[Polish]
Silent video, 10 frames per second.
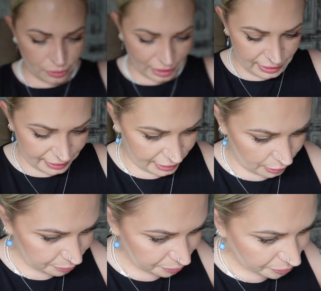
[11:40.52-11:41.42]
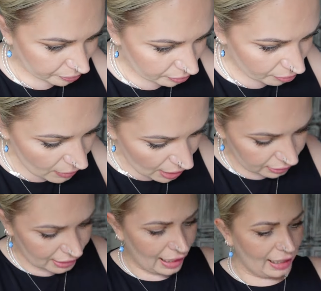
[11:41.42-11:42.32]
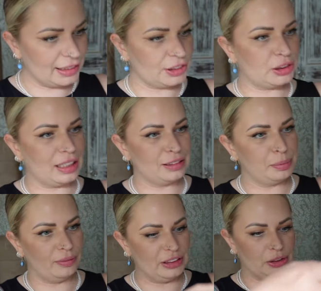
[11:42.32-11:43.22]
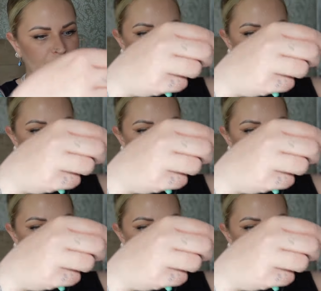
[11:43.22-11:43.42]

koraliki. Te, a też teraz dopiero widzę, że są